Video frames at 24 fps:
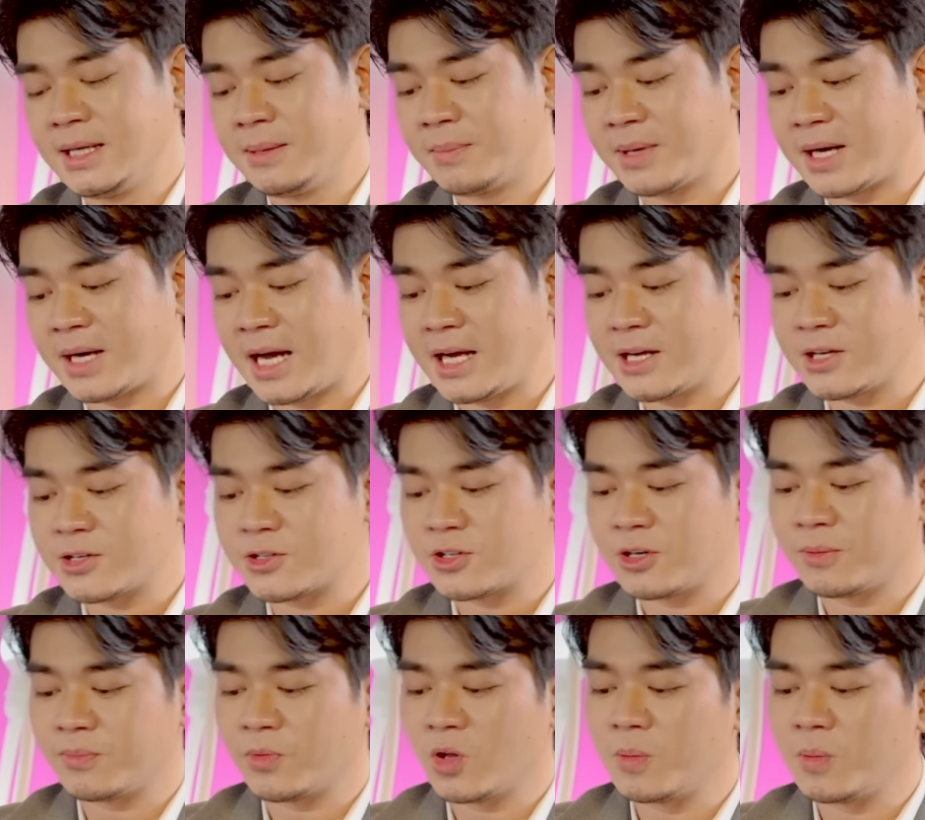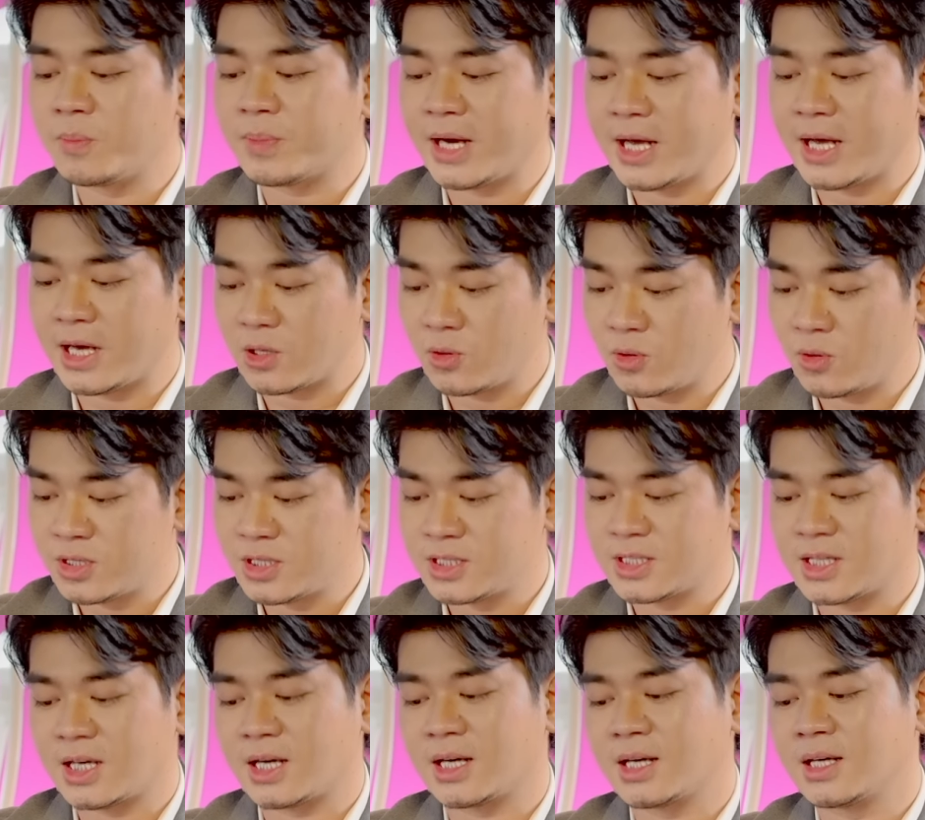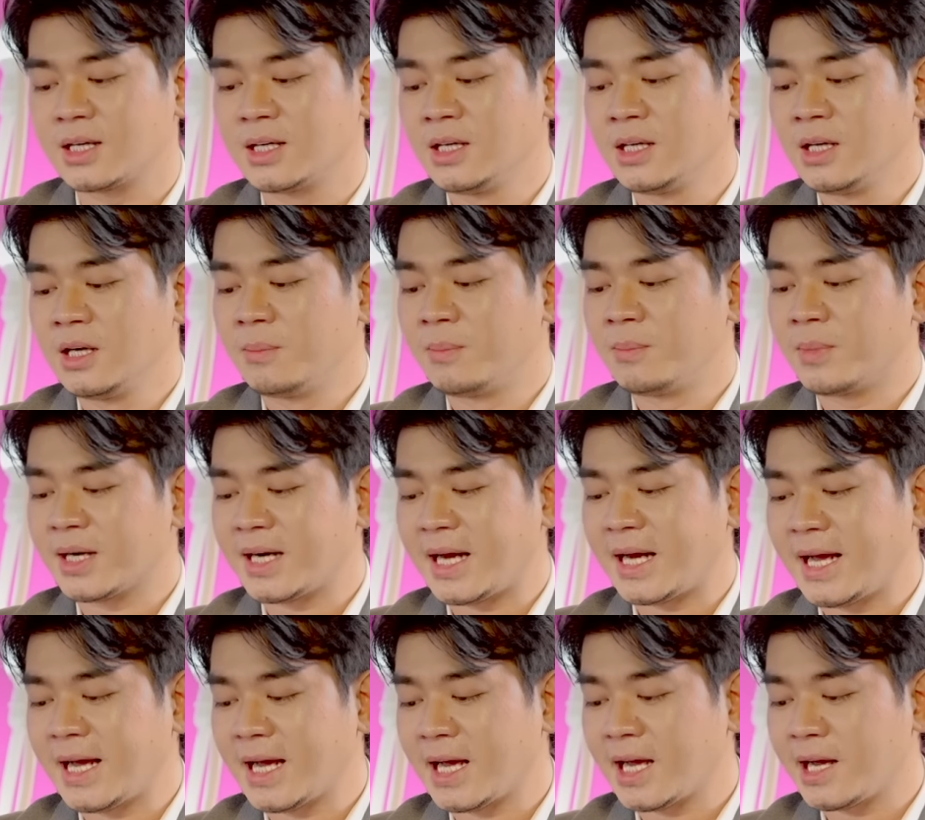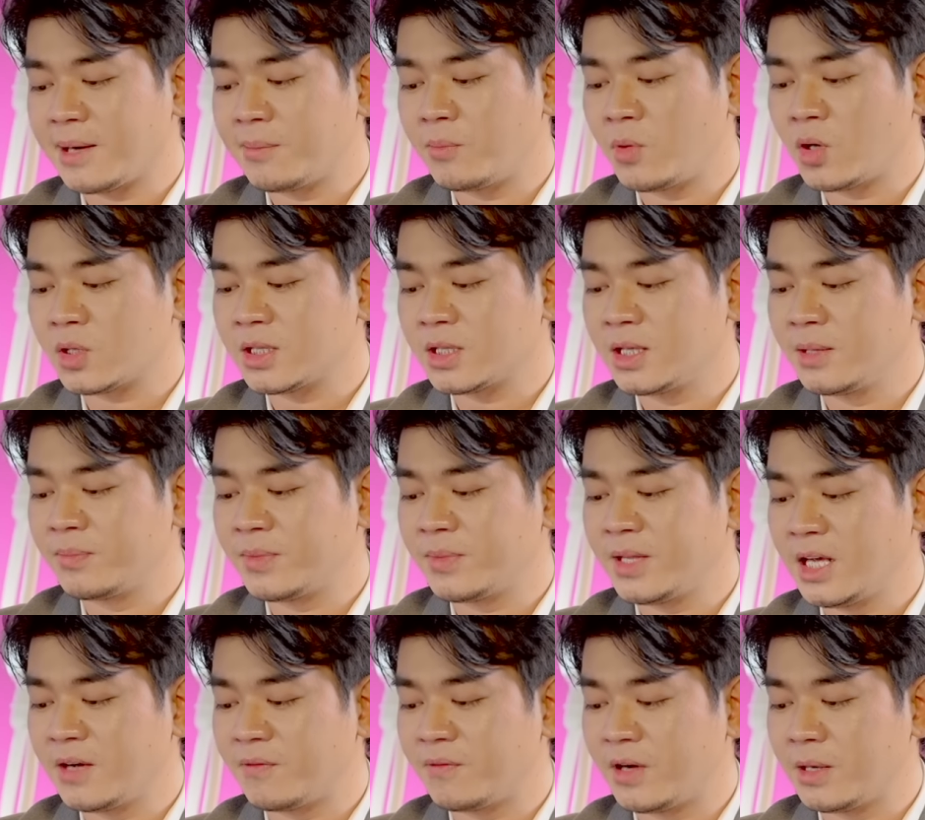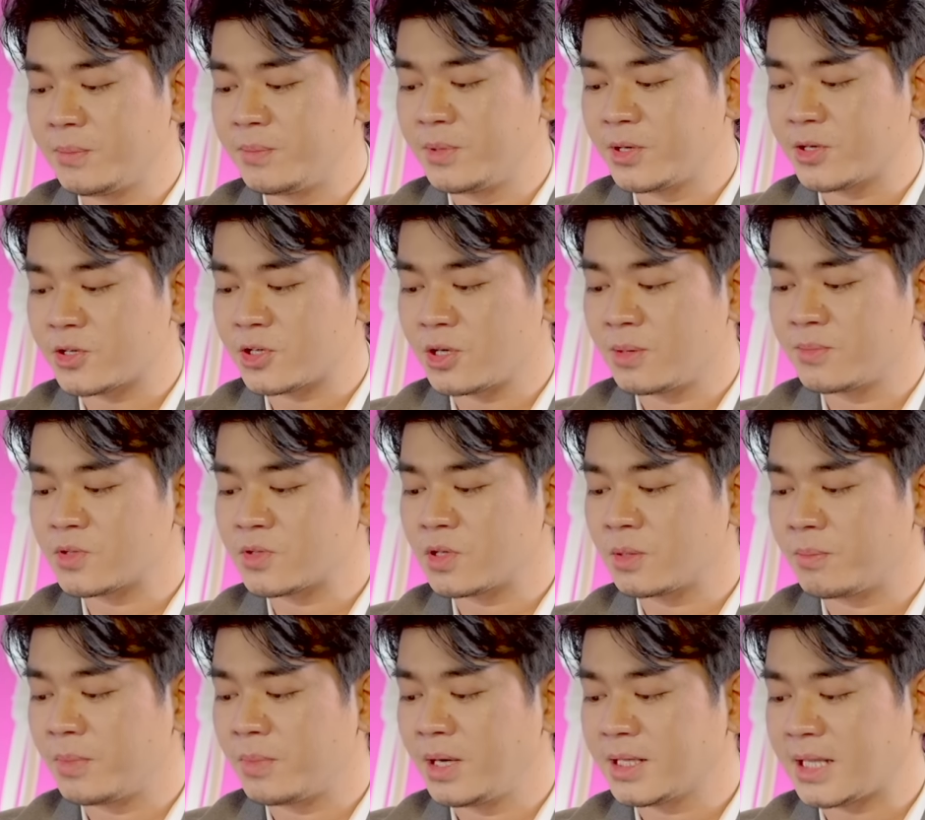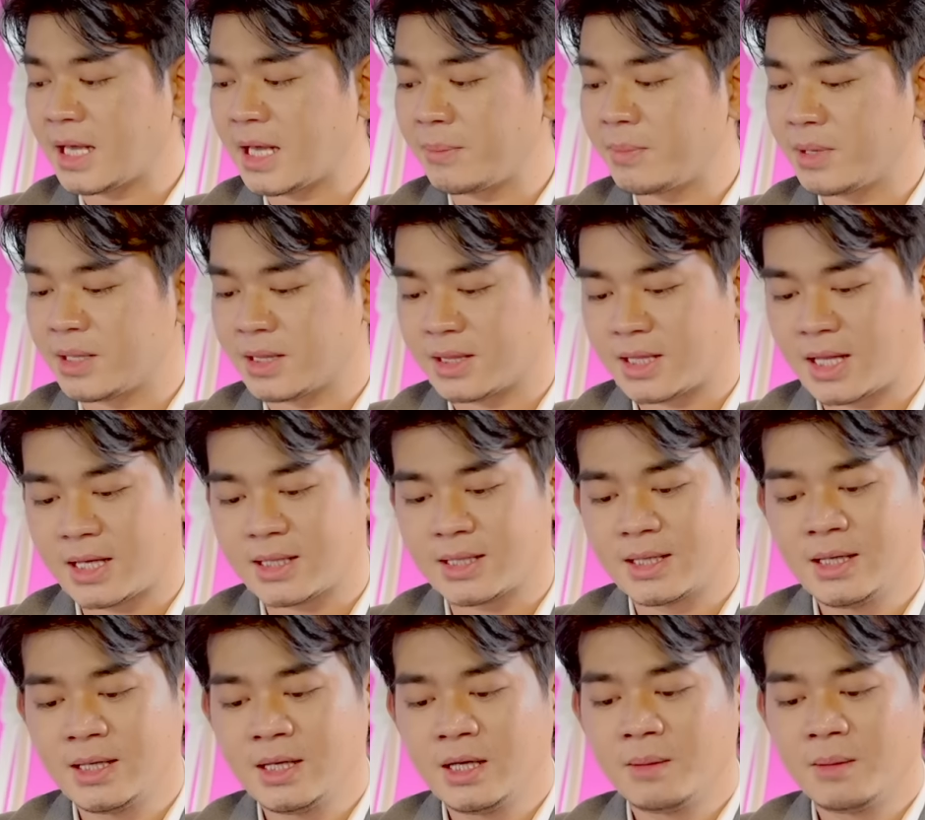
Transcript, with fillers: mình đại xôm đôi pre ru hình chẳng mình đại hà mót tiêm tia với bị xôm xôm bay tai mình tách